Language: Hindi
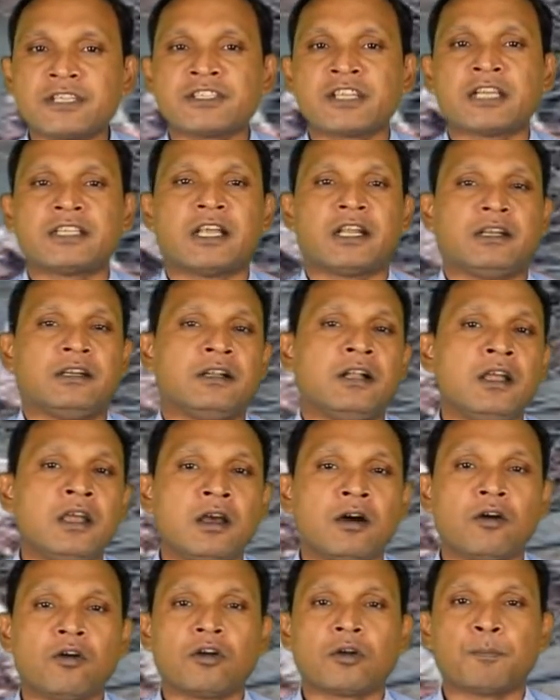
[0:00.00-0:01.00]

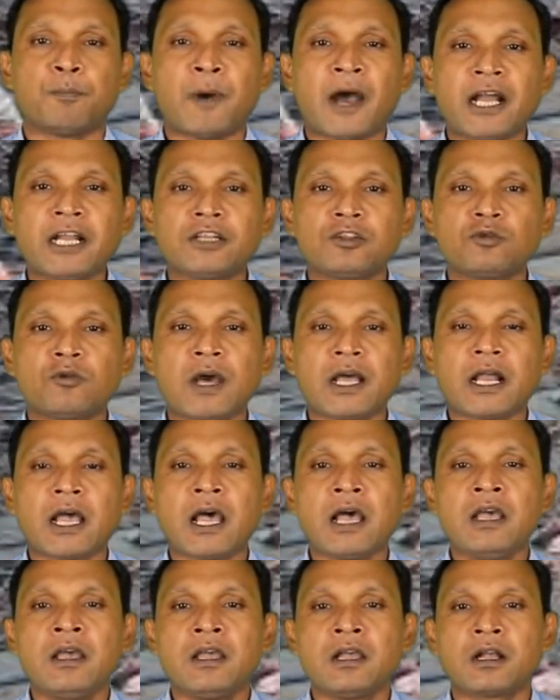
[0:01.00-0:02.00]
संसाधन और भारत
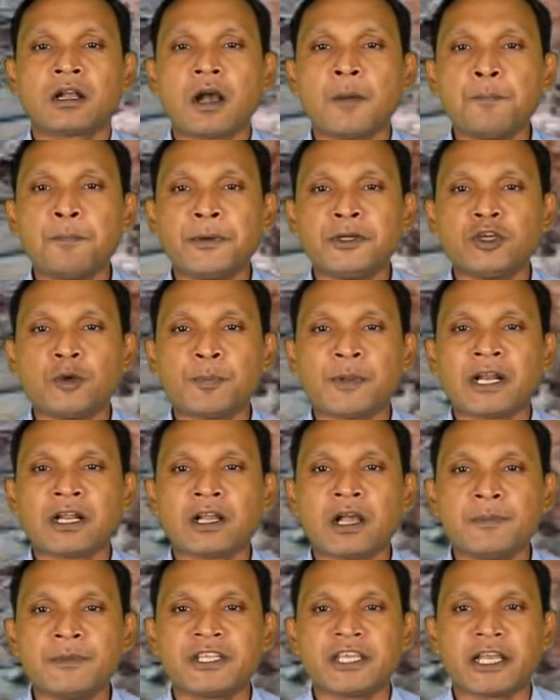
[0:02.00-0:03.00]
द्वारा कंपनियों पर
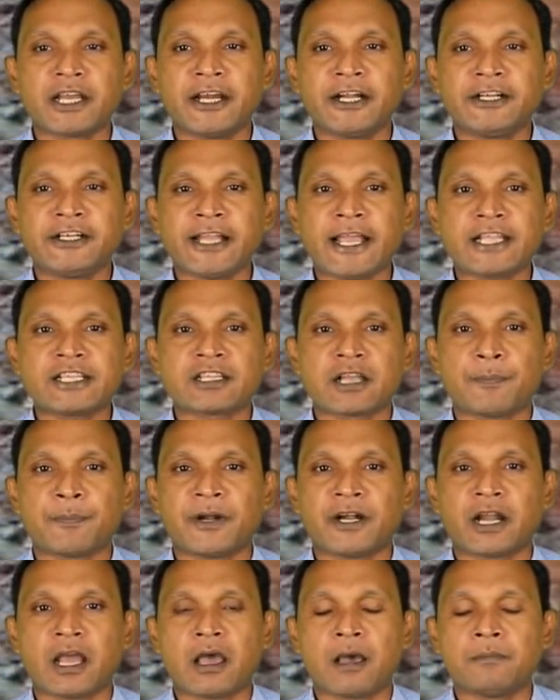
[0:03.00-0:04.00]
कम किए गए टैक्स का
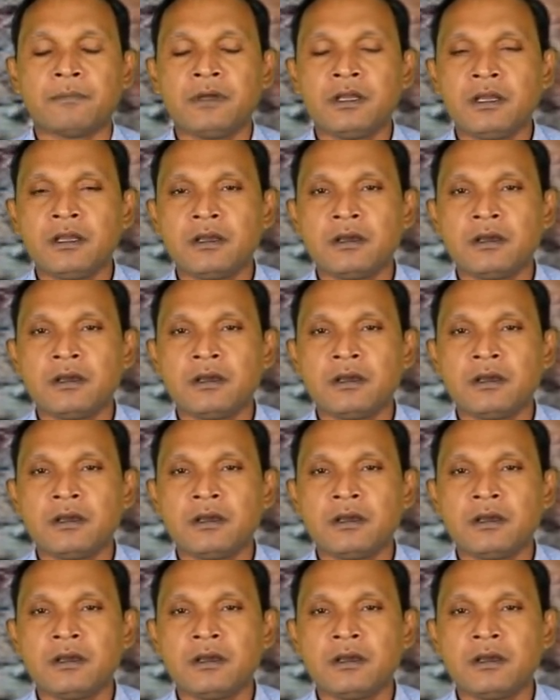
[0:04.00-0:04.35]
परिणाम